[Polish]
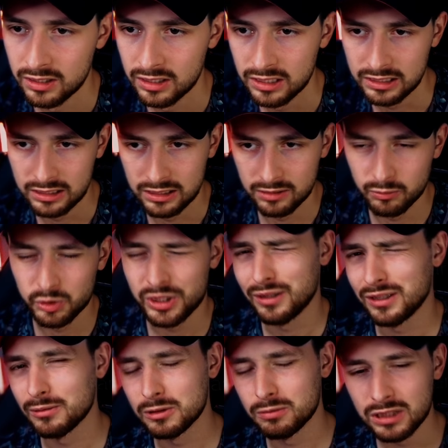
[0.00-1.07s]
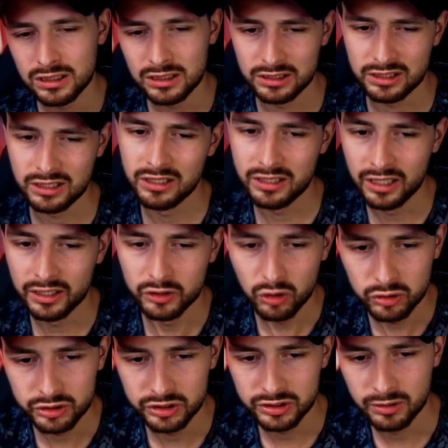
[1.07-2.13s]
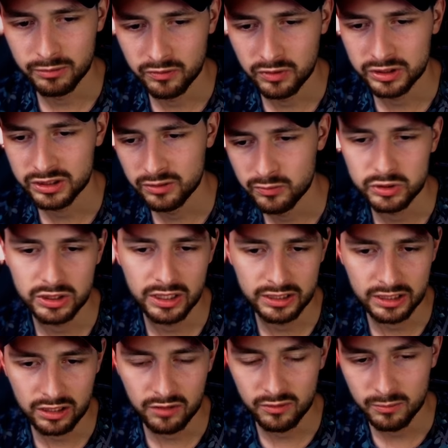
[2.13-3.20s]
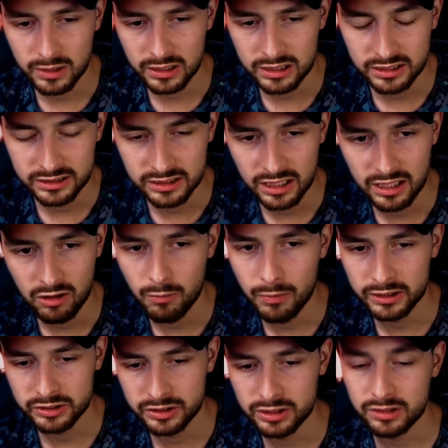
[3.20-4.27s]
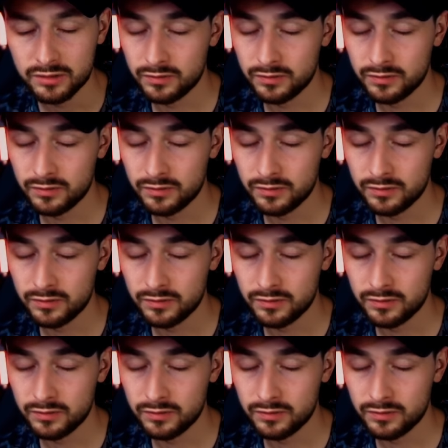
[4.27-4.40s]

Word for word: E, musiałem tam sprzedać kilka noży, żeby właśnie móc się na takową battle zaopatrzyć,